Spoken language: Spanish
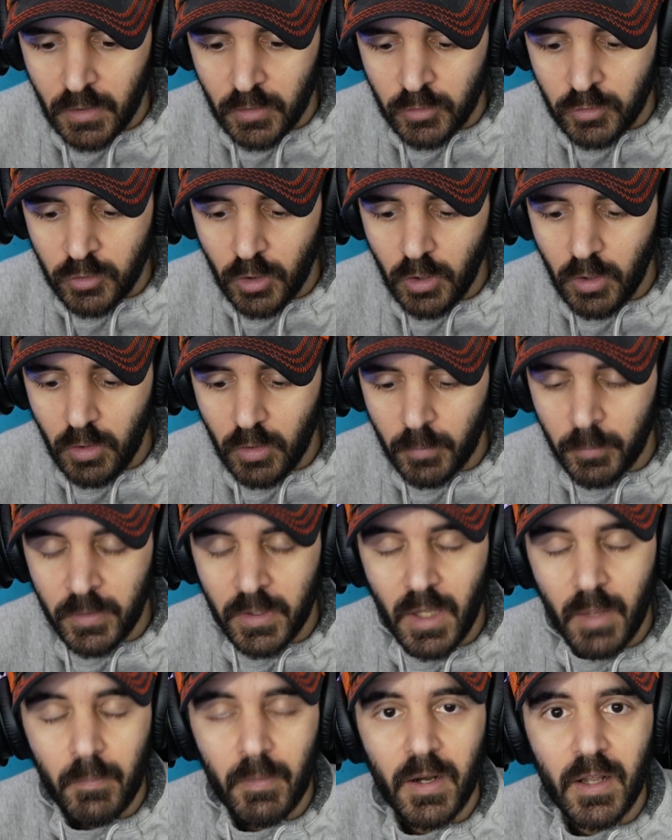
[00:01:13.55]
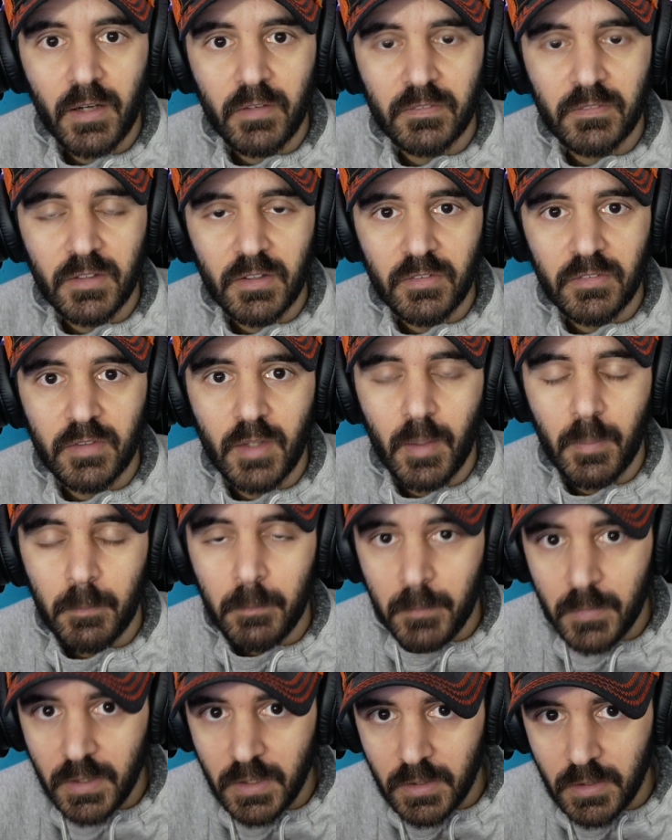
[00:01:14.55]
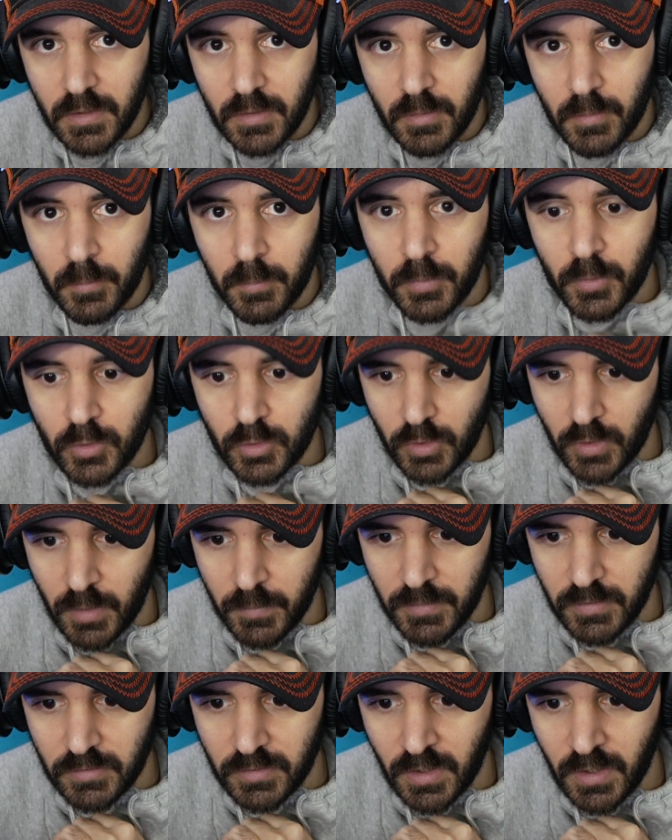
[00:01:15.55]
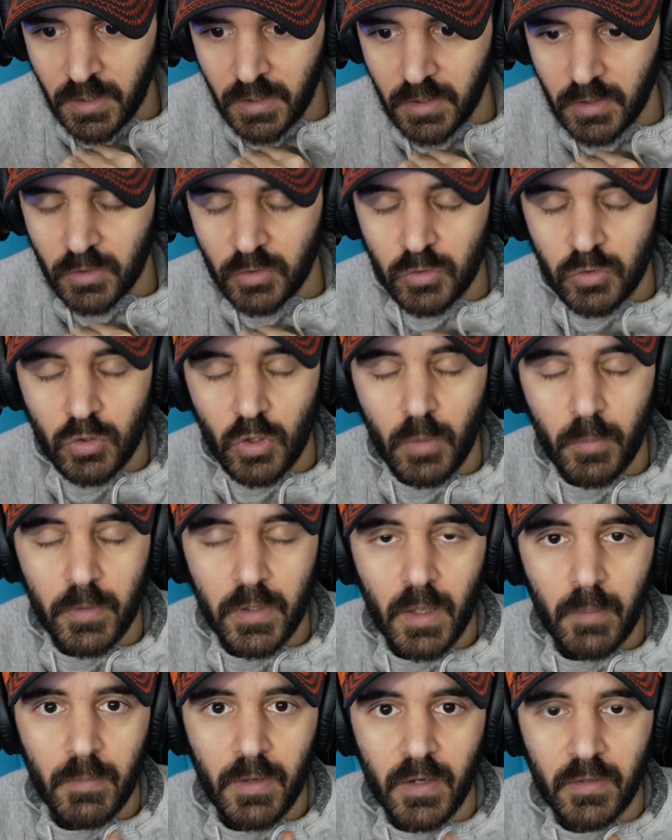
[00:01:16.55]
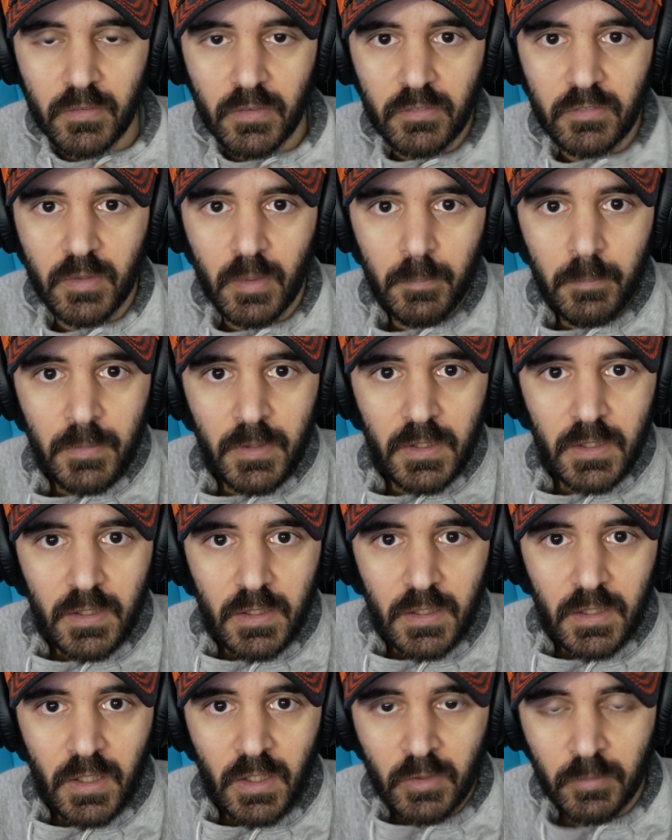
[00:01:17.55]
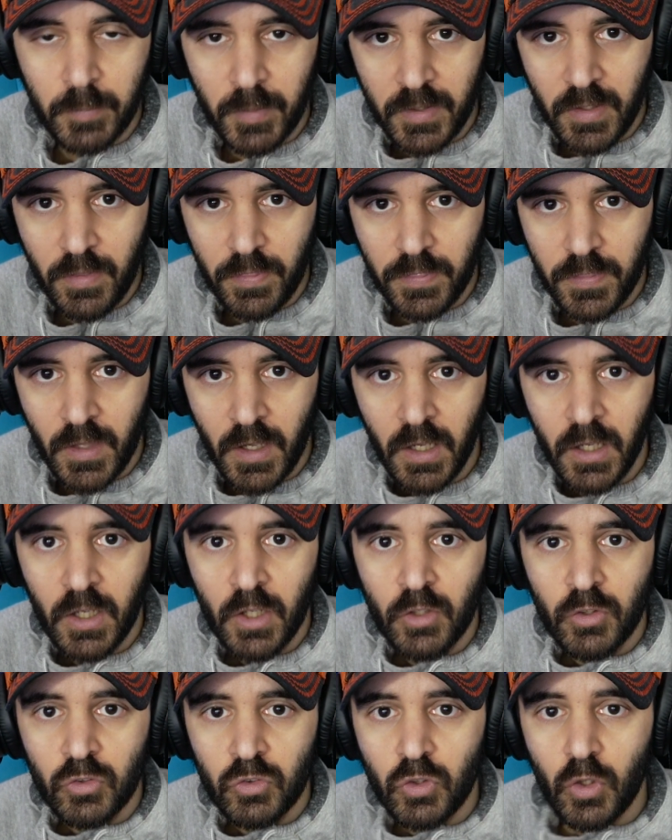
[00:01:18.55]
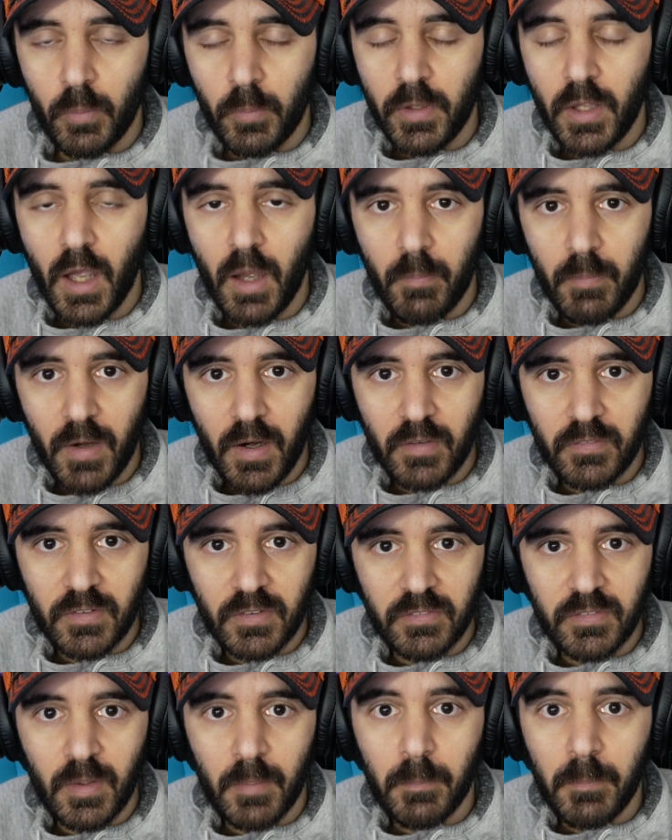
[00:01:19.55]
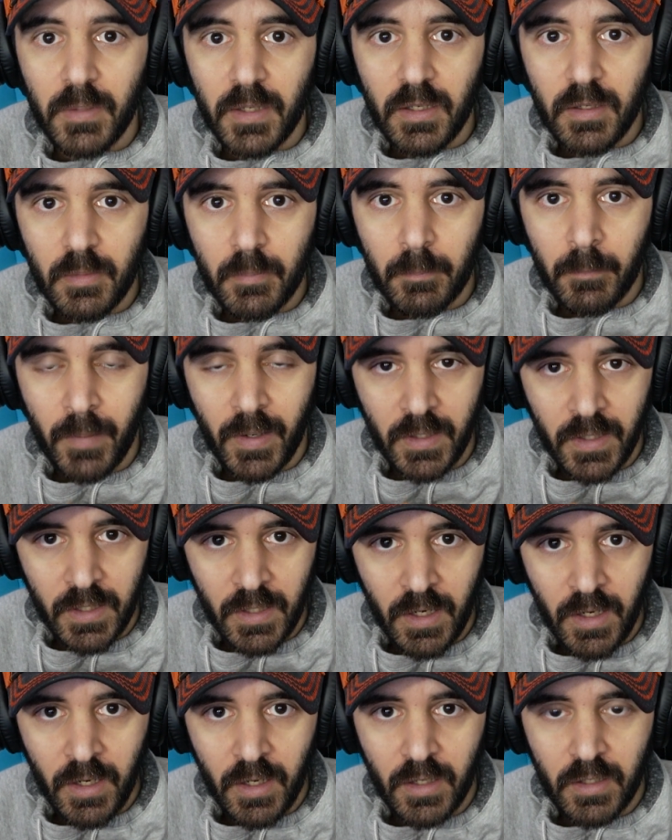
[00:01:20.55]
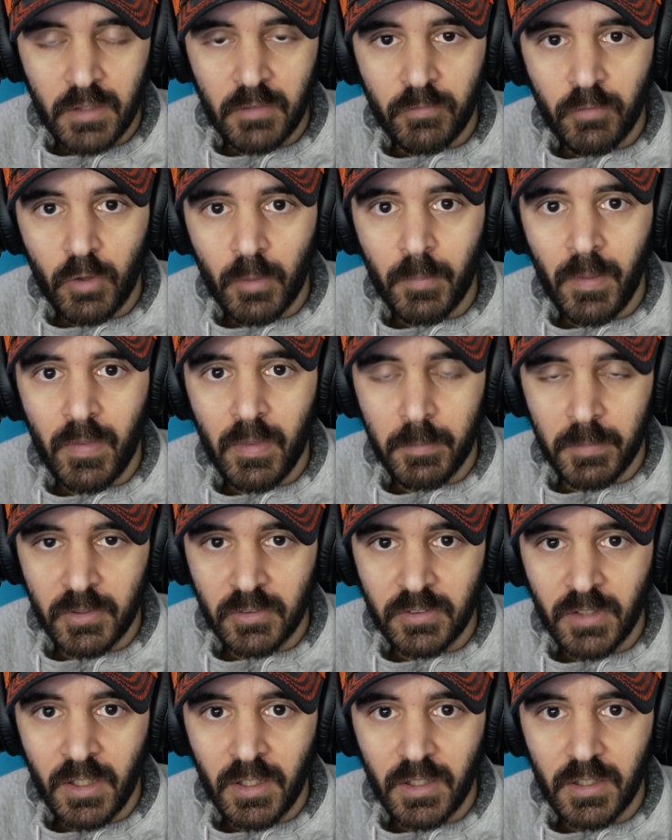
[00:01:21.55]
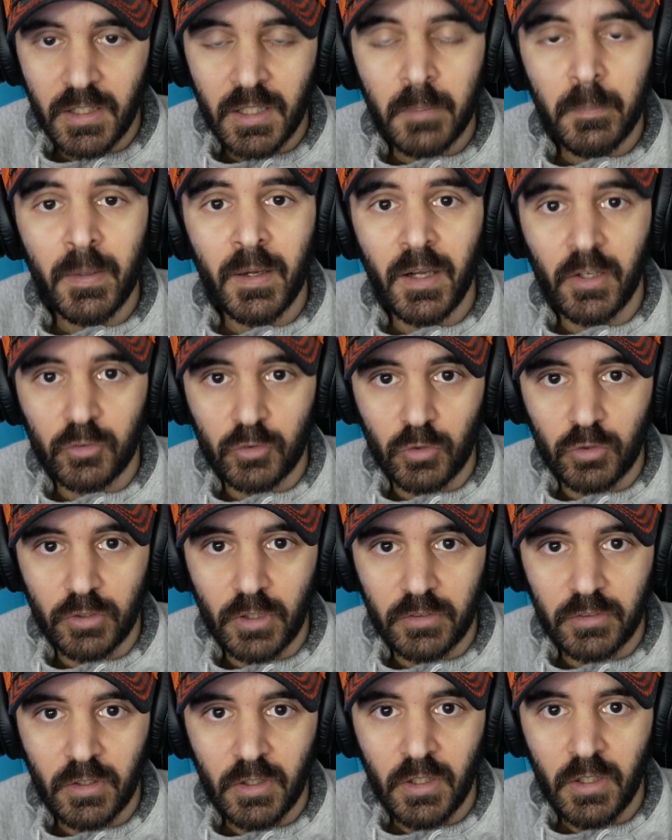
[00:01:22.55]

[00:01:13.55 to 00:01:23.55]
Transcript: Yo voy a hablar desde mi punto de vista, yo voy a hablar desde mi experiencia, yo voy a hablar desde mi manera y forma de pensar y ver las cosas.